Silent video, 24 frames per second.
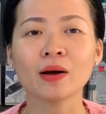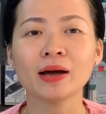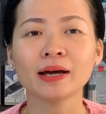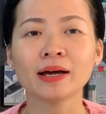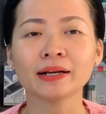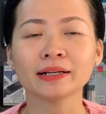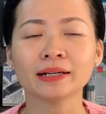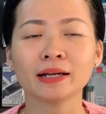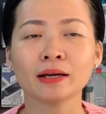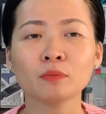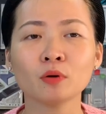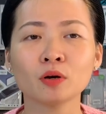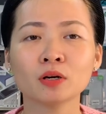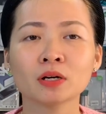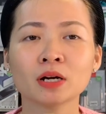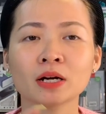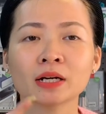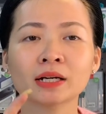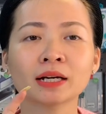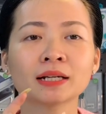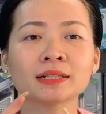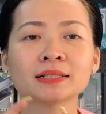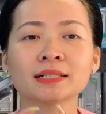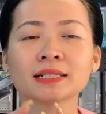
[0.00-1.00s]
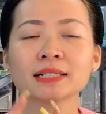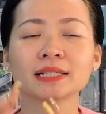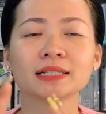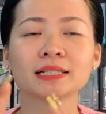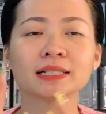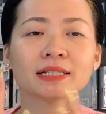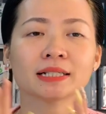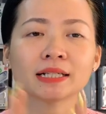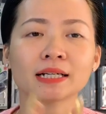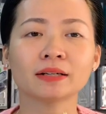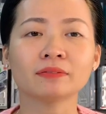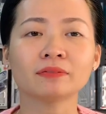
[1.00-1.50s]
đấy mọi người cần gì chỉ
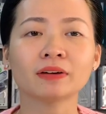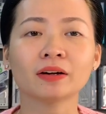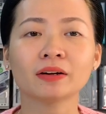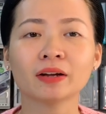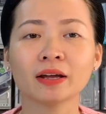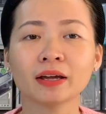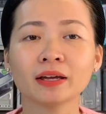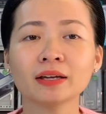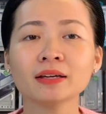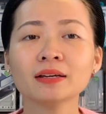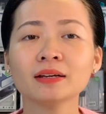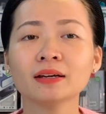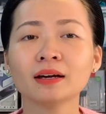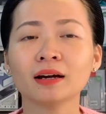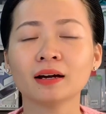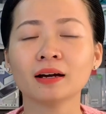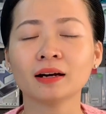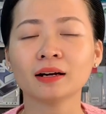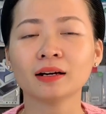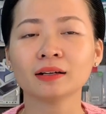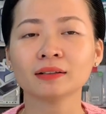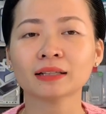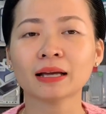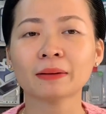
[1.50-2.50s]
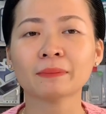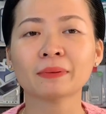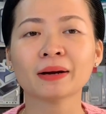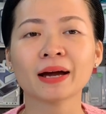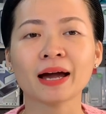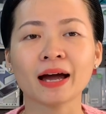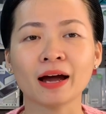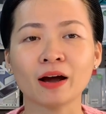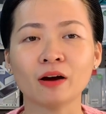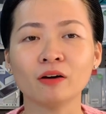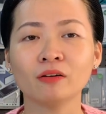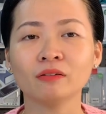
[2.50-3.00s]
cần vào đấy uh, tham
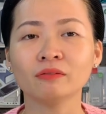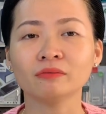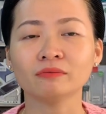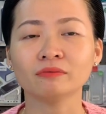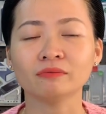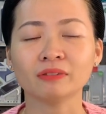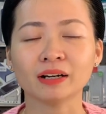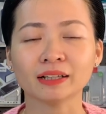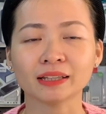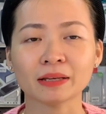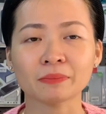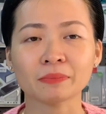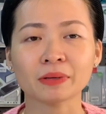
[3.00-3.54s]
khảo và tìm